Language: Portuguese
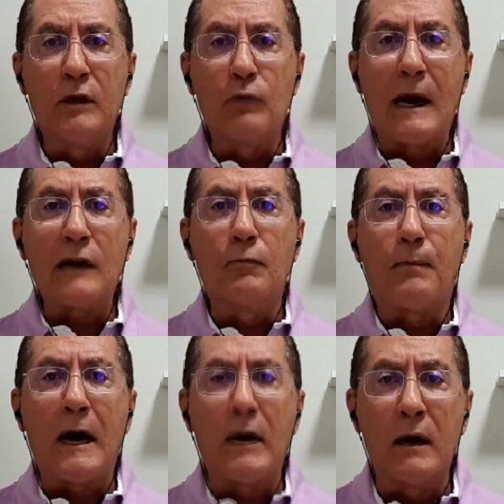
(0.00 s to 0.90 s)
O
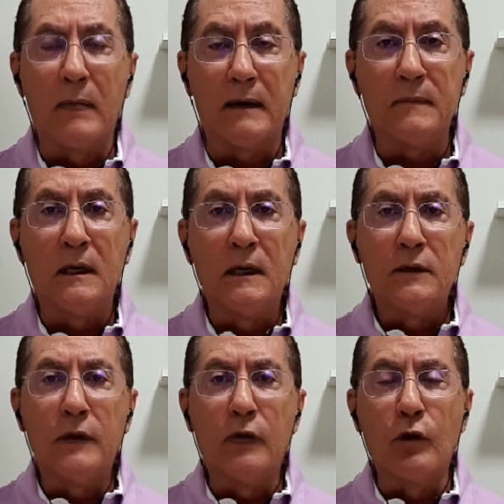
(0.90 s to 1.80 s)
Eduardo Bauerman
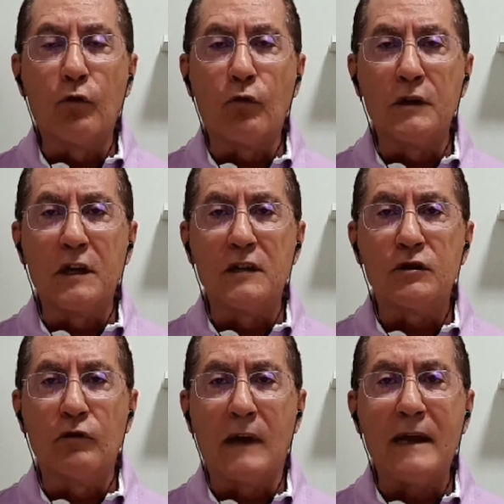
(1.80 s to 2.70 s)
não deu conta
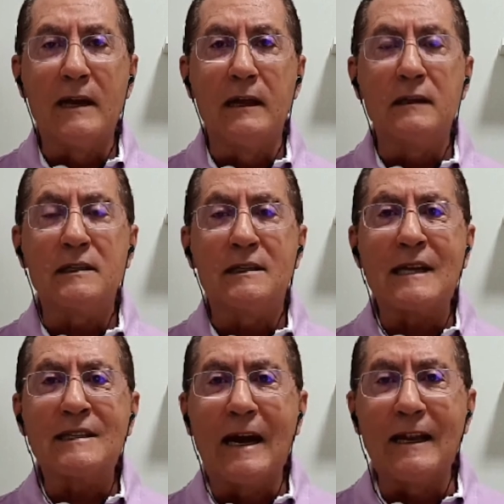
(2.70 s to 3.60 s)
de segurar e ele,
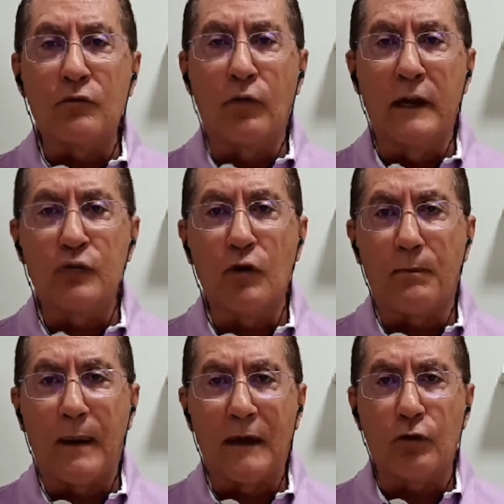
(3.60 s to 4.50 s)
na saída do goleiro
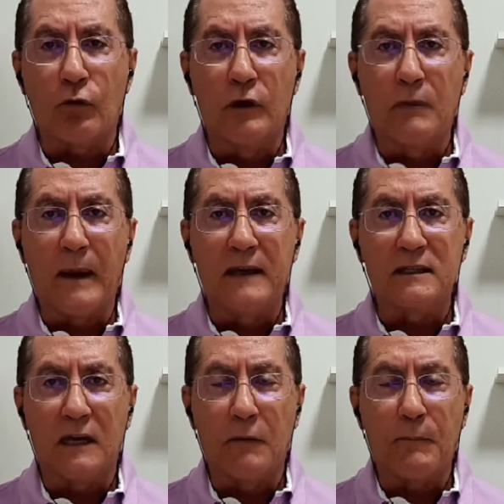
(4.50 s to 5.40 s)
João Paulo, tocou de
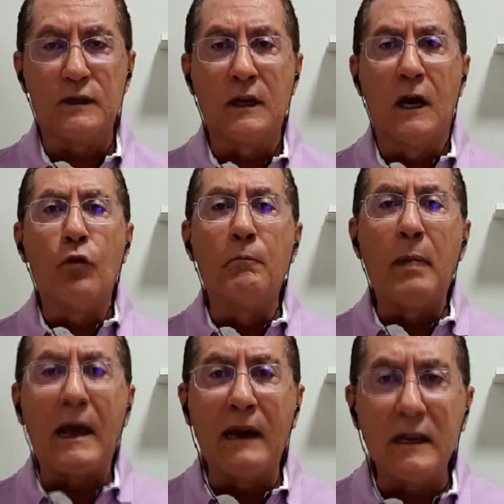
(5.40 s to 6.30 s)
perna esquerda, fez
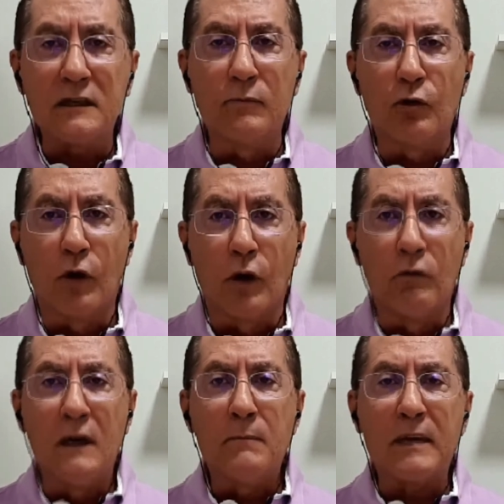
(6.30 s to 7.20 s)
um belíssimo
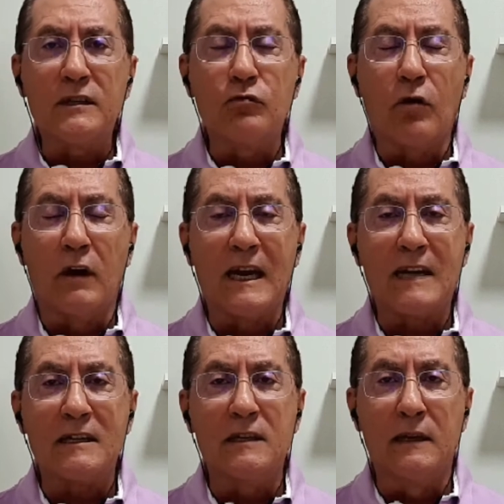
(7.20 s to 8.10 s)
gol para se
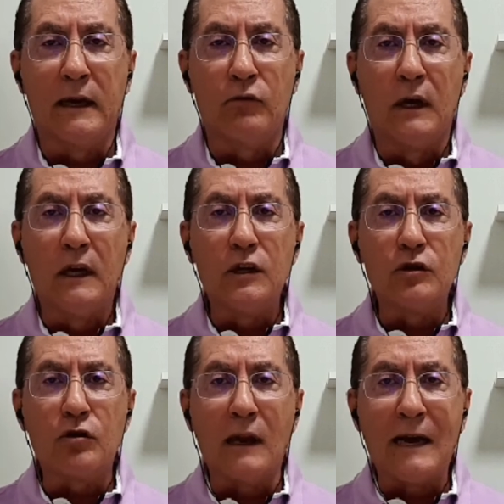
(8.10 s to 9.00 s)
tornar artilheiro
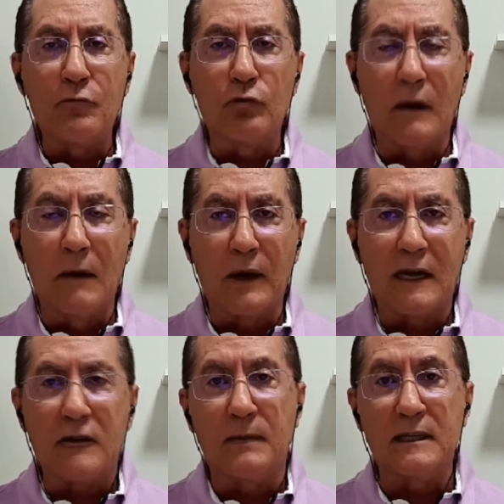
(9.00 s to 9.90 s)
isolado do
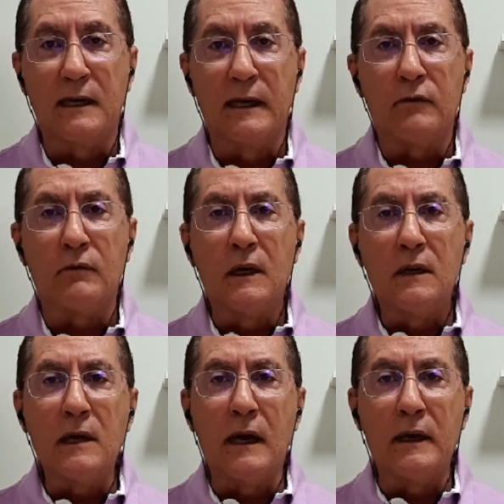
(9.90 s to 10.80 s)
Campeonato Brasileiro.
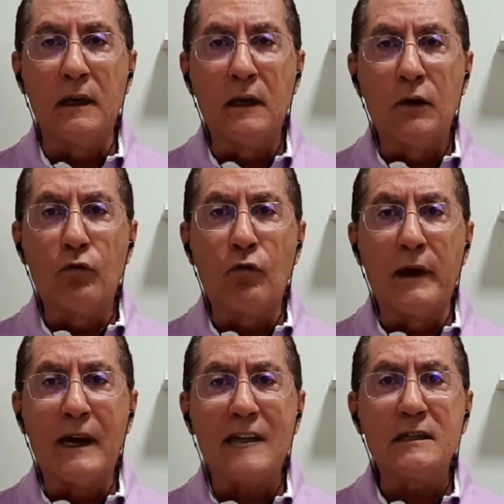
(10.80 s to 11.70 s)
E aí, o
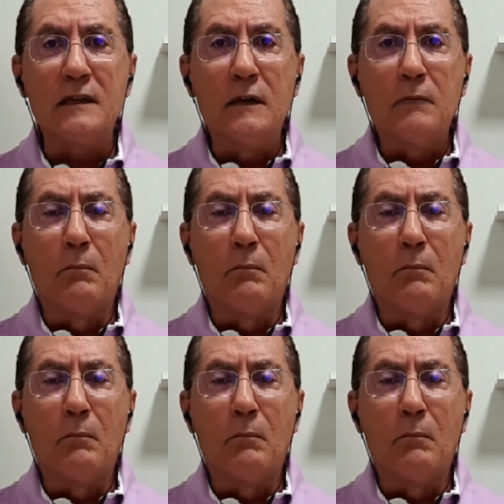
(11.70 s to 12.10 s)
Goiás